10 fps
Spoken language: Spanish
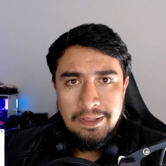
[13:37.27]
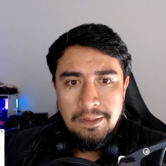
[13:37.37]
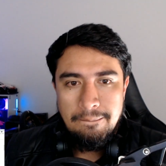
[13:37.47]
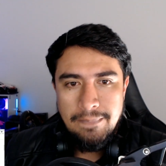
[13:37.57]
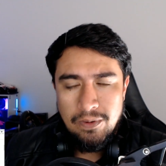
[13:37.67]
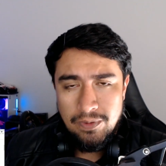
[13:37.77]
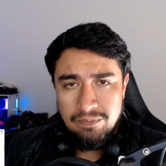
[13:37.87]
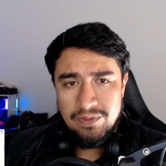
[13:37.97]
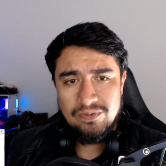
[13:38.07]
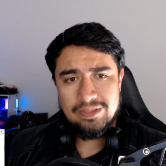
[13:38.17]
Pero bueno
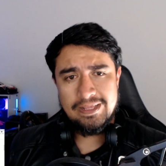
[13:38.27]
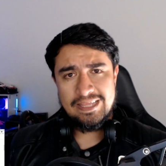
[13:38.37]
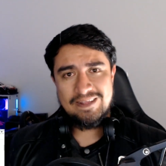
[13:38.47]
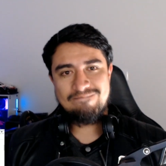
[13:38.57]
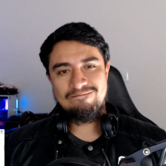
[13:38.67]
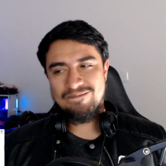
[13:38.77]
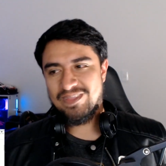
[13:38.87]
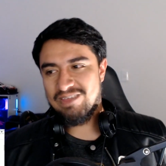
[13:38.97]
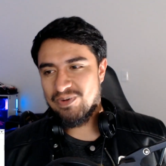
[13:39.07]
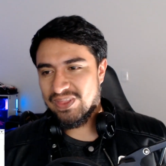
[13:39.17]
amigos, eh,
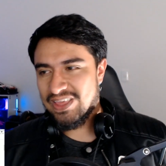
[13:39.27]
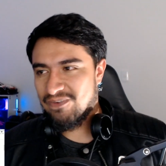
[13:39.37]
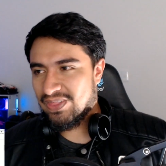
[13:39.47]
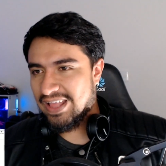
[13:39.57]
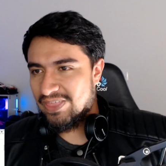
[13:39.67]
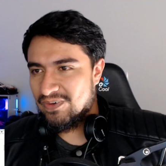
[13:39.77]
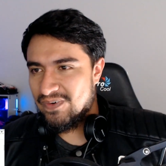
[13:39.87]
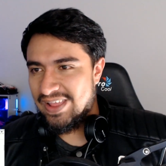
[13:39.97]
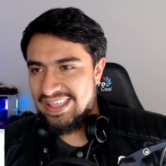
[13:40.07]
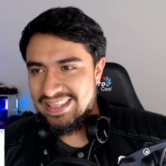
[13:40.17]
Espero les haya gustado.
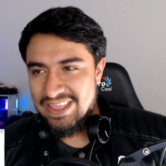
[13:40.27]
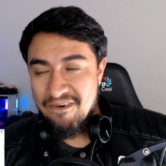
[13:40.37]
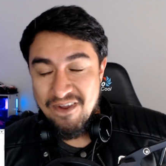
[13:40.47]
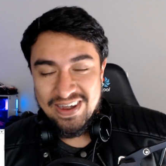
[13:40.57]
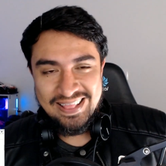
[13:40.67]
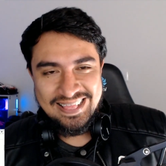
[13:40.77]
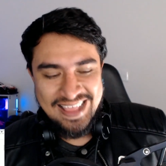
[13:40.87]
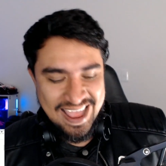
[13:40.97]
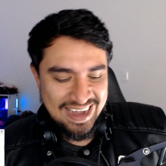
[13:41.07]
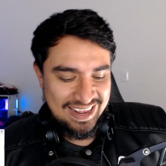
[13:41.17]
Indigo
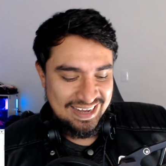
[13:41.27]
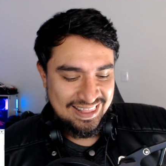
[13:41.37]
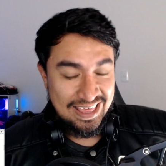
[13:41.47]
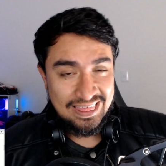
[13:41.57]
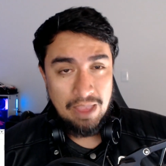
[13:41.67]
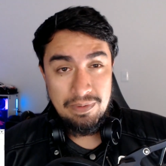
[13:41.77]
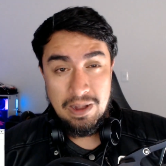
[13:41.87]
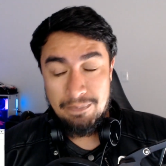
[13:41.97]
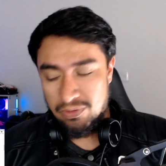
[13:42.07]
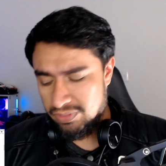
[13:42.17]
Renderer. Ya saben, el
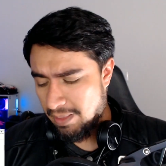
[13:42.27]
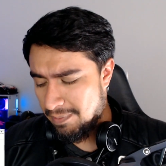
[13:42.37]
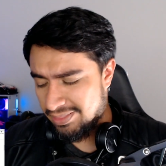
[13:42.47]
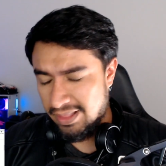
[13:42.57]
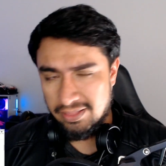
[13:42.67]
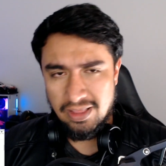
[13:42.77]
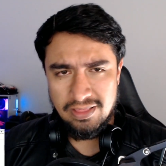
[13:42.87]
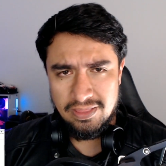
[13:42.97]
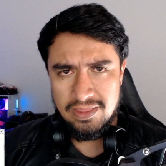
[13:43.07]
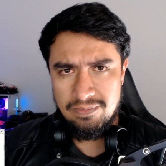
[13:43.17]
precio está bastante
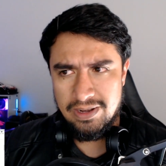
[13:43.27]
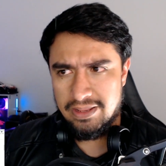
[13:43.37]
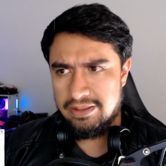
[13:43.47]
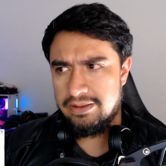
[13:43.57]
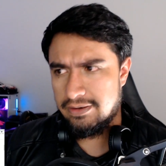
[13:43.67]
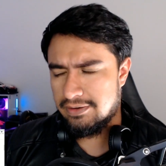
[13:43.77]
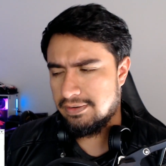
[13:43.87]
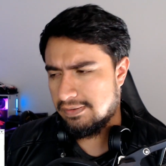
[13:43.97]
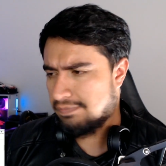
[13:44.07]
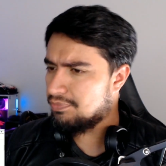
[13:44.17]
accesible, ¿eh?
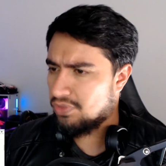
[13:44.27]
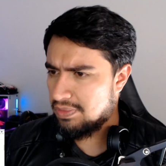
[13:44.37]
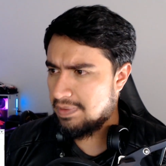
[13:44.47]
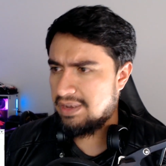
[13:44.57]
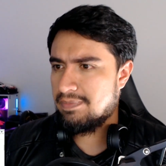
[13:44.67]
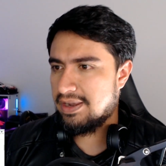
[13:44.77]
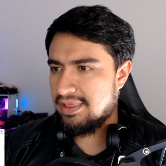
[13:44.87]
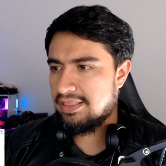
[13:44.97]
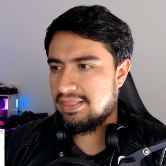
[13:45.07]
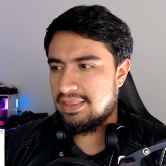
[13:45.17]
Yo sí me
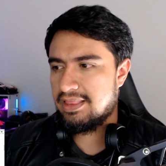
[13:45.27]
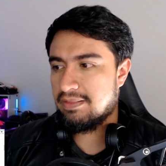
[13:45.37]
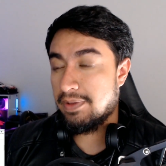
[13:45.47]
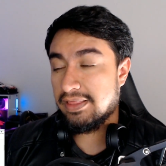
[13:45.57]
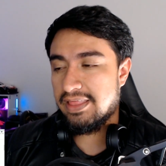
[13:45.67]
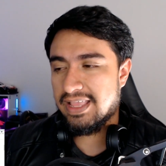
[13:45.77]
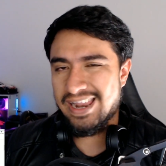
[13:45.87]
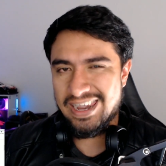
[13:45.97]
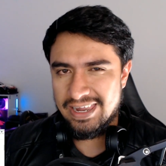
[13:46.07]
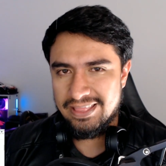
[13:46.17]
animaría. Sí te vas a dedicar a
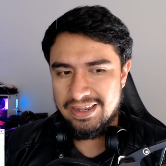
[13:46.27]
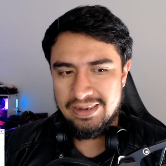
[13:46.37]
render